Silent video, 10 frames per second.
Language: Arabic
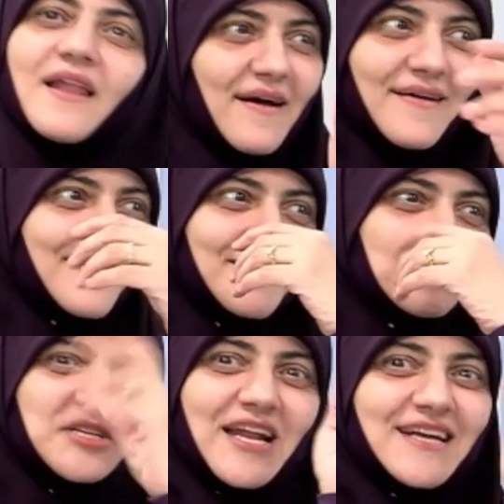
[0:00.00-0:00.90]
لا
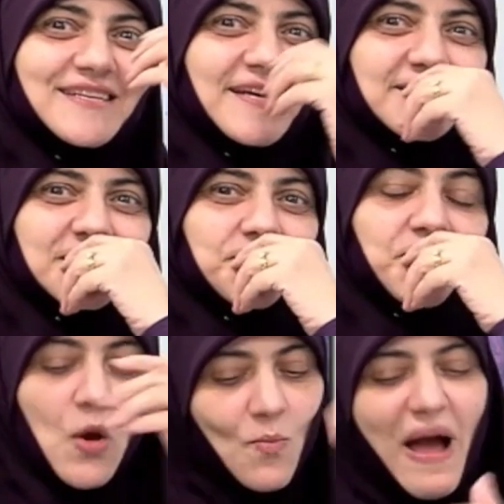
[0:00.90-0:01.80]
مش ده الاساس
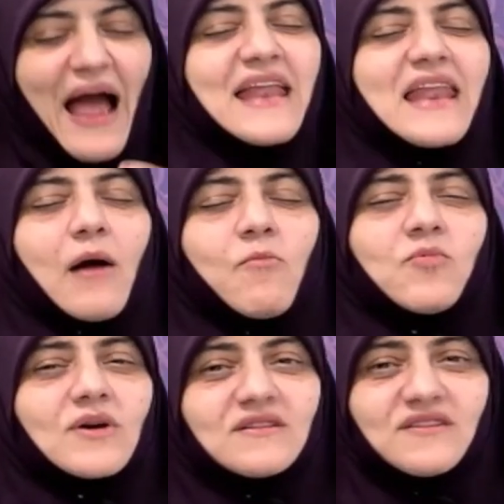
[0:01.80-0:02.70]
مع انك
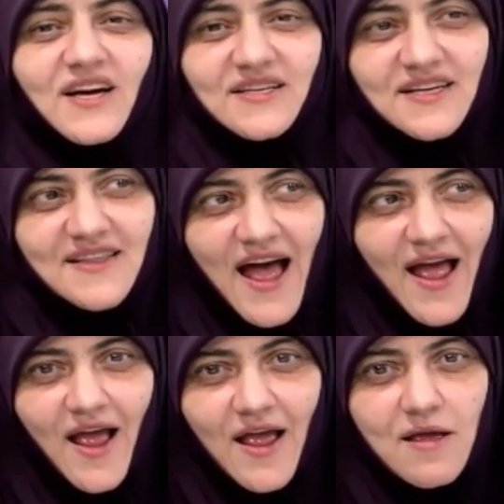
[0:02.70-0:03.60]
ممكن تعطي ده
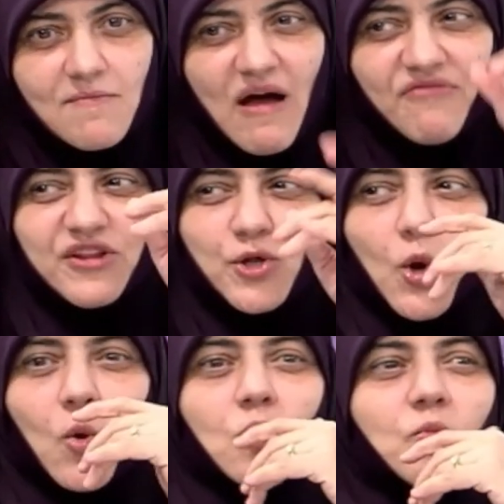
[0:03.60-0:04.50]
مع فتح
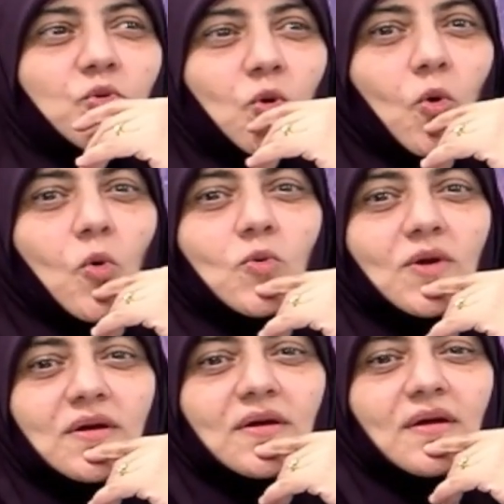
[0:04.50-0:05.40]
القلوب والعقول